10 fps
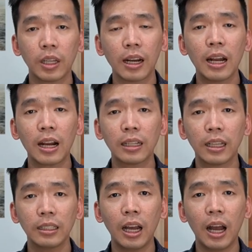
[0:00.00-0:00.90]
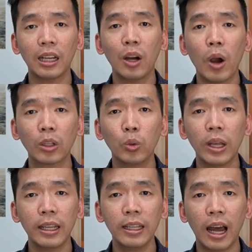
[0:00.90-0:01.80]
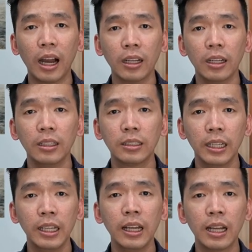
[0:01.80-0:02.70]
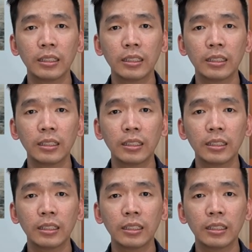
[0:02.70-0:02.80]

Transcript: Karena rasanya ada waktu yang hilang sehingga